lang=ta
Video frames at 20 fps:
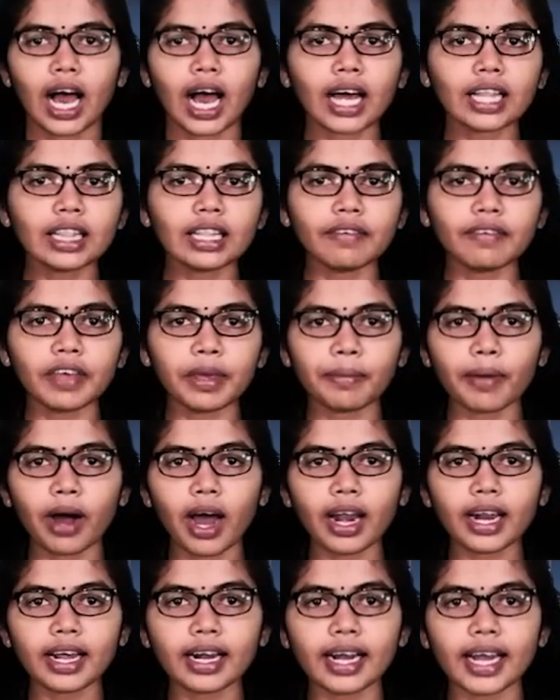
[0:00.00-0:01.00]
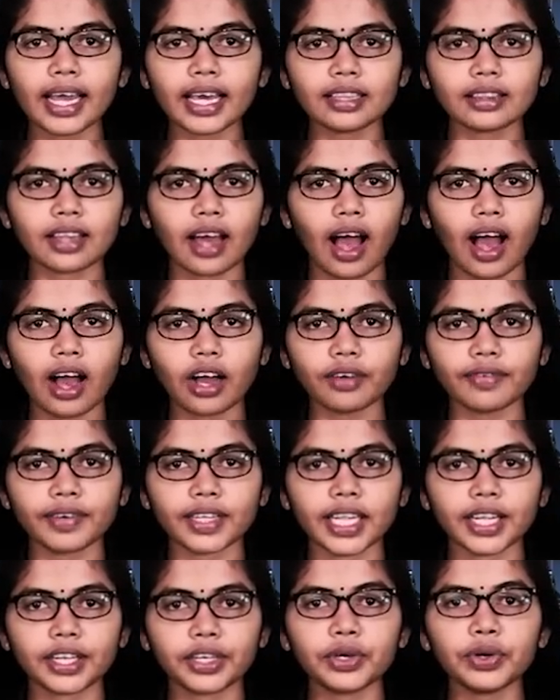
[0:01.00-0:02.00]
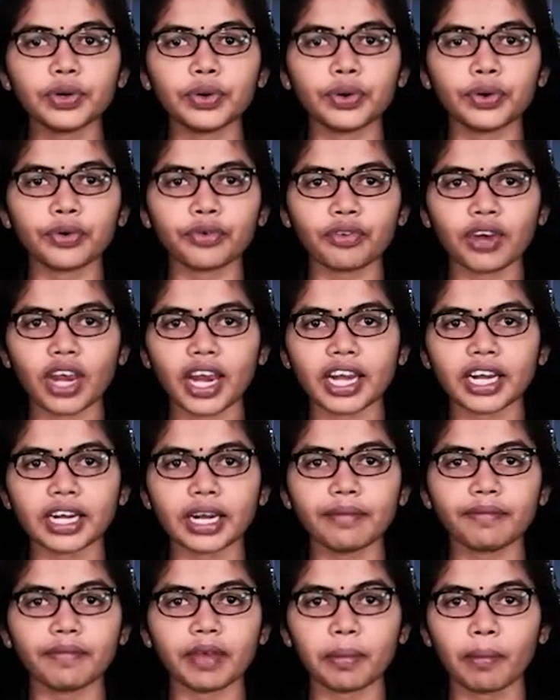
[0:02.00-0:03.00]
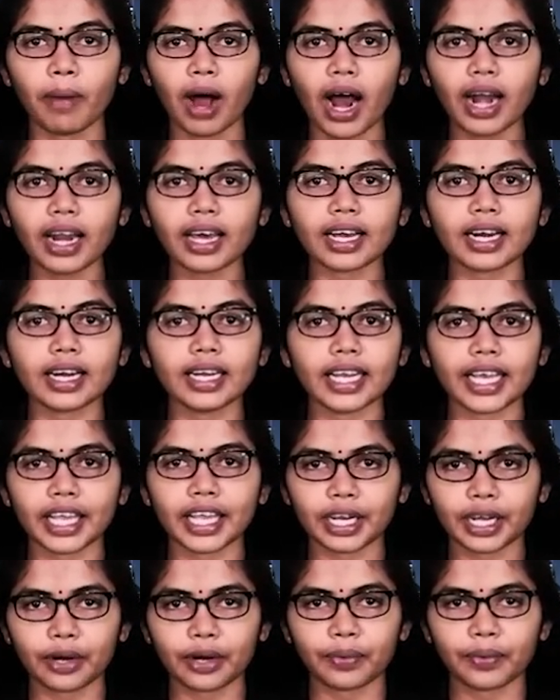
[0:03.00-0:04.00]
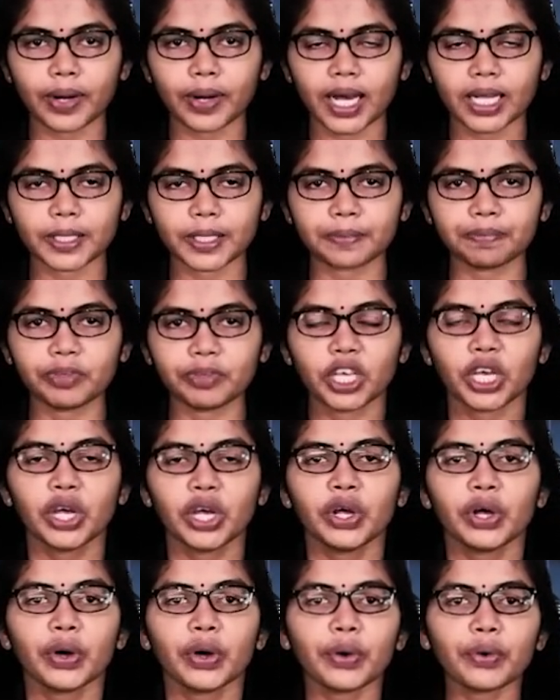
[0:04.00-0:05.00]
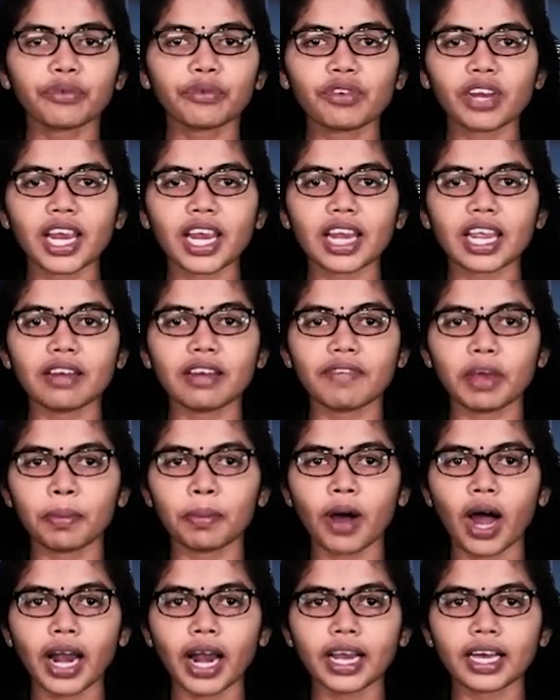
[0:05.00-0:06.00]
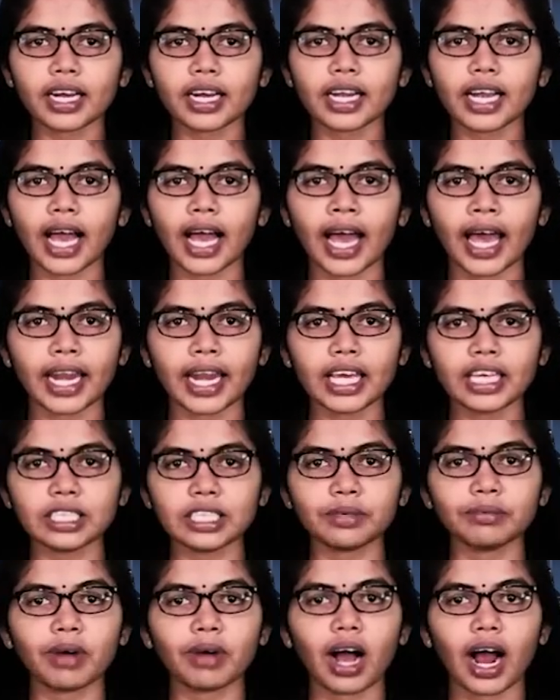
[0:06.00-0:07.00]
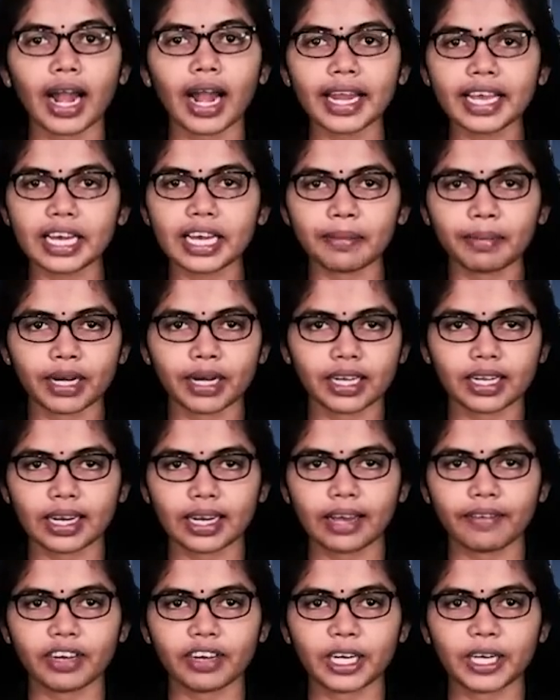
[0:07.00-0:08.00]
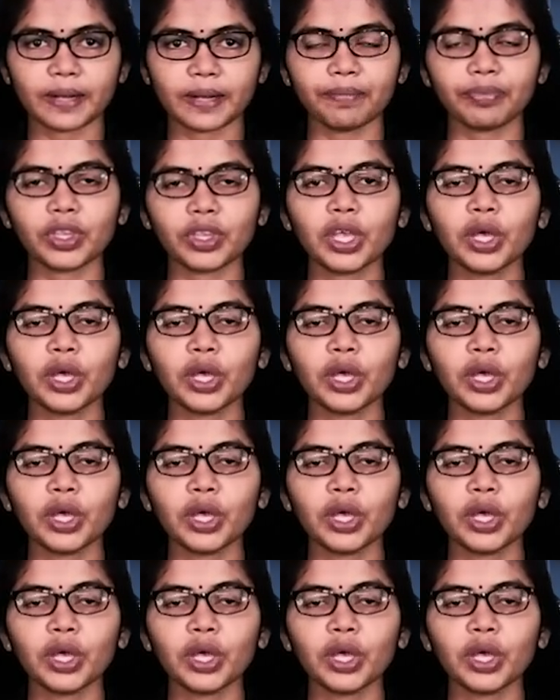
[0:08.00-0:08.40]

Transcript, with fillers: அந்த விமானங்களை தாக்குவதற்கு உக்ரைனிடம் விமானங்கள் இருக்கக்கூடாது உக்ரைனின் விமானங்கள் அனைத்தும் அழிக்கப்பட்டிருக்க வேண்டும்